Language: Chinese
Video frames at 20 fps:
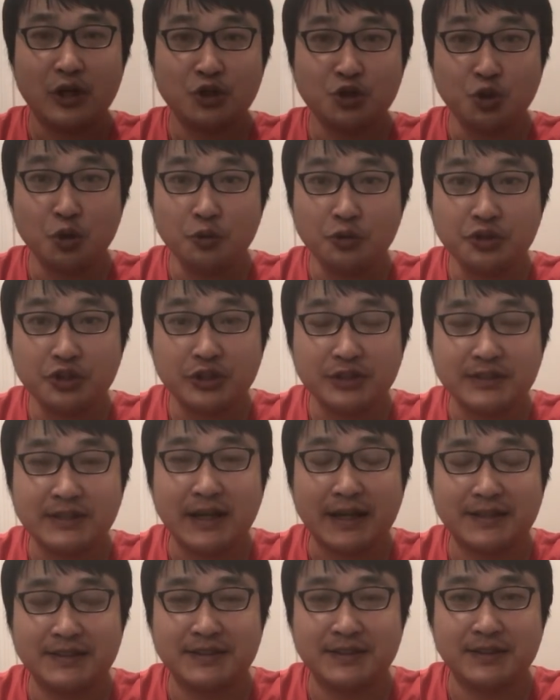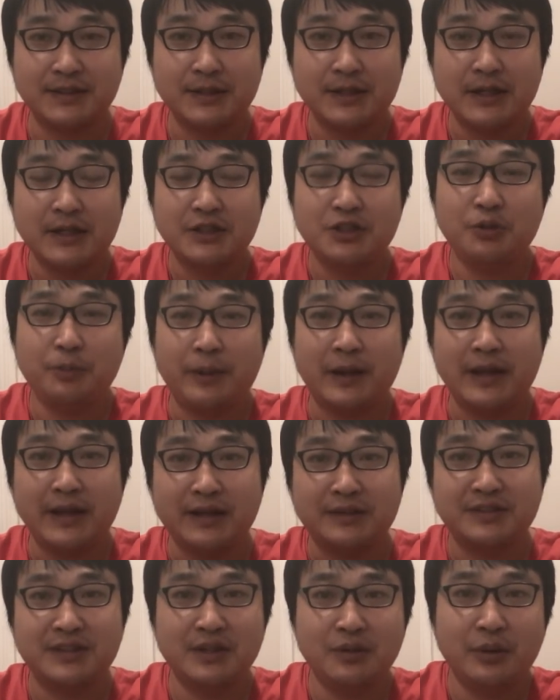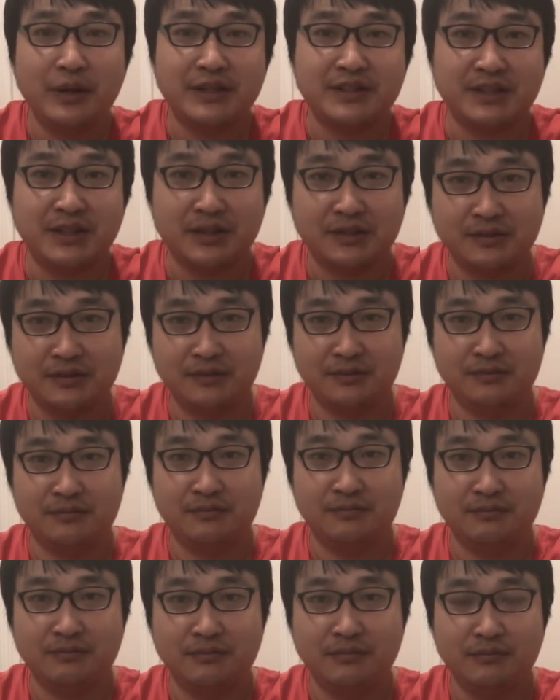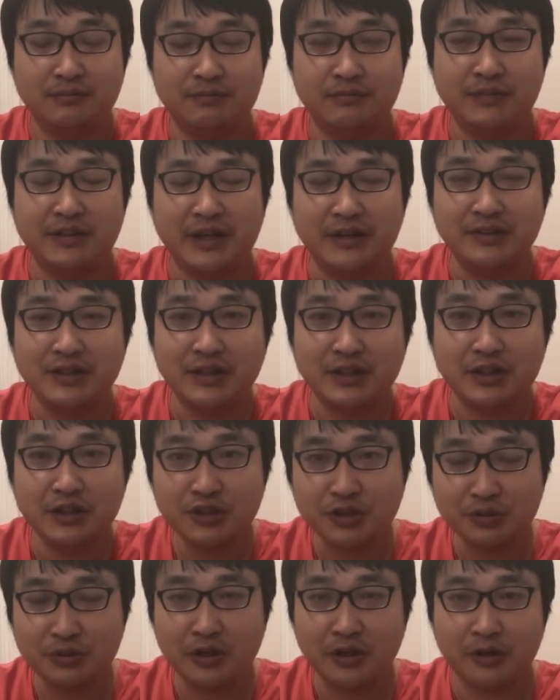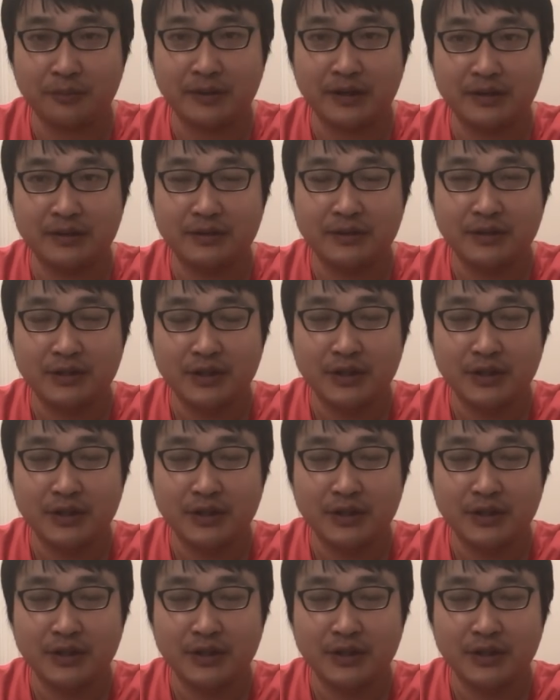终身残疾就赔两千块钱，杨家能受得了吗？